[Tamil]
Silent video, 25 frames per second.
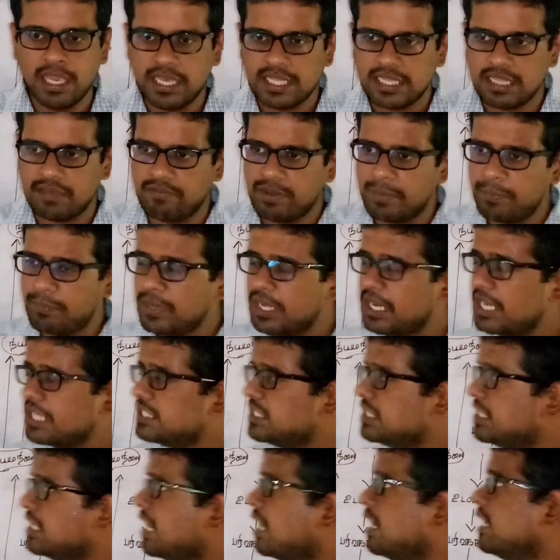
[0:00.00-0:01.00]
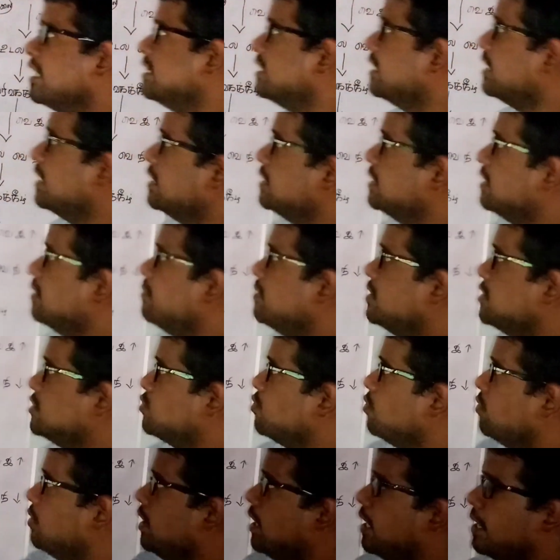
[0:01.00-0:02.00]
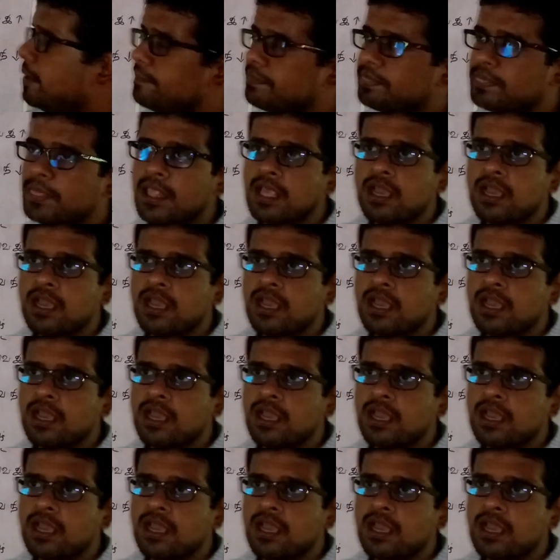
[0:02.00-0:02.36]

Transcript: இந்த வெப்பநிலை சீராக்கத்தை எடுத்தோம்னு சொன்னால்